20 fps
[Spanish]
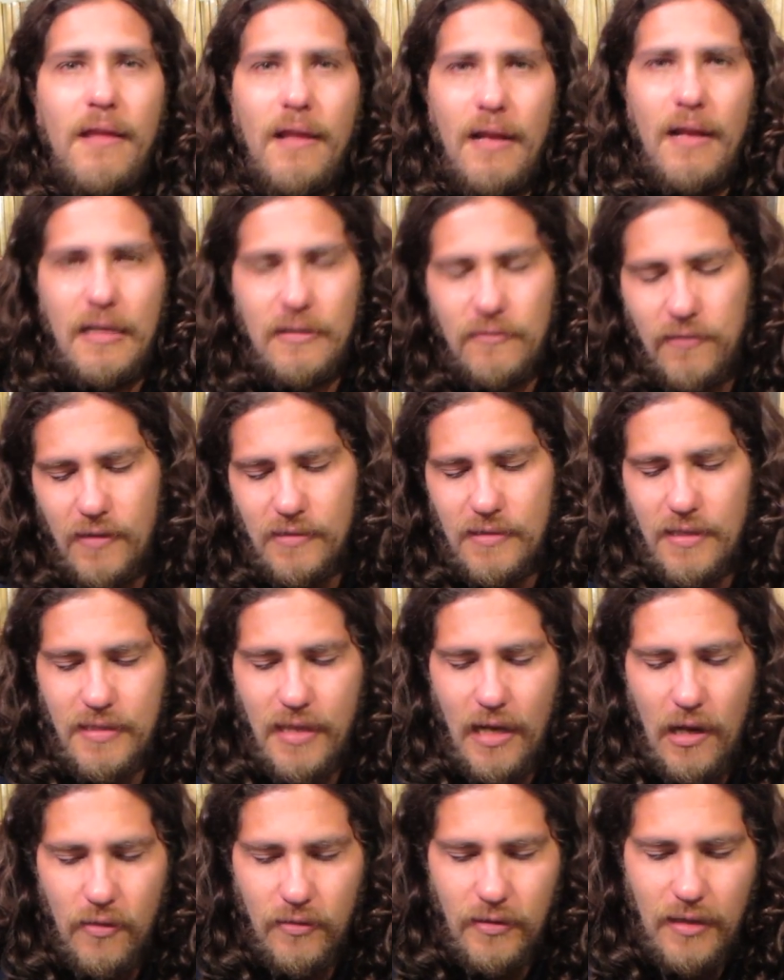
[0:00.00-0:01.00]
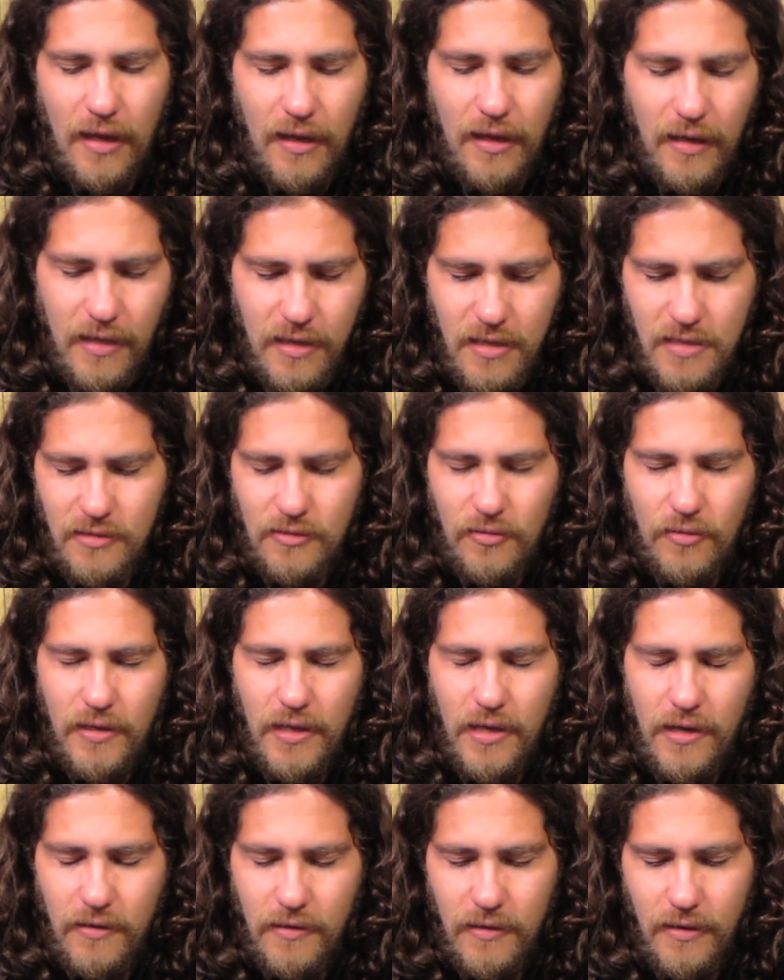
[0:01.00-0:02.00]
de las fuerzas de la OTAN que
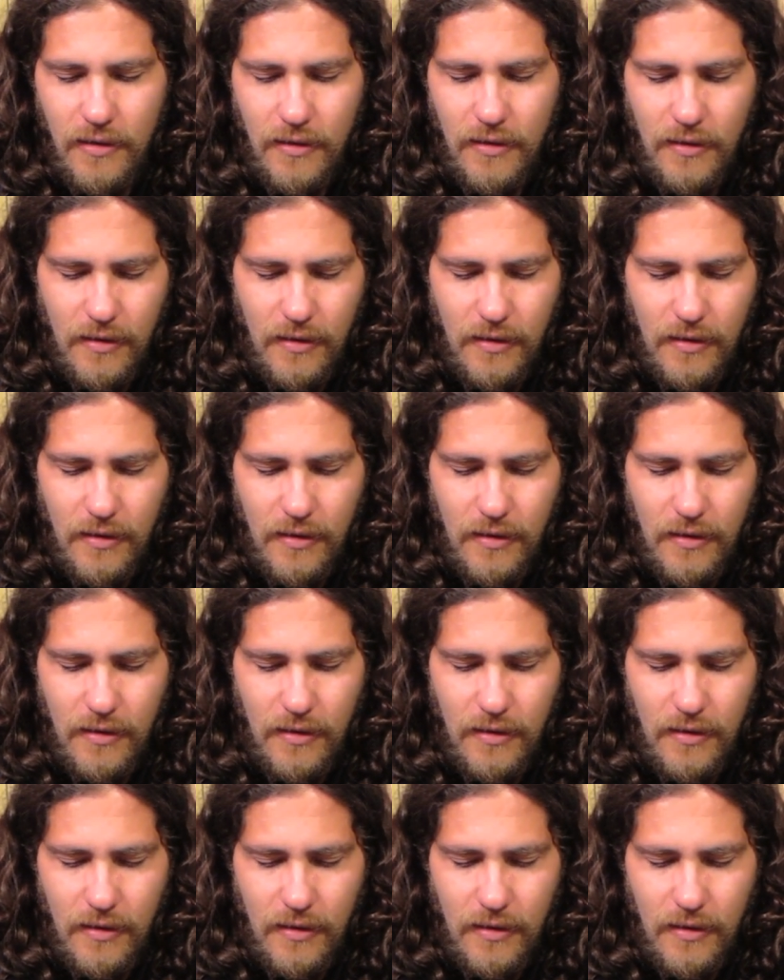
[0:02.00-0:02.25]
destruyeron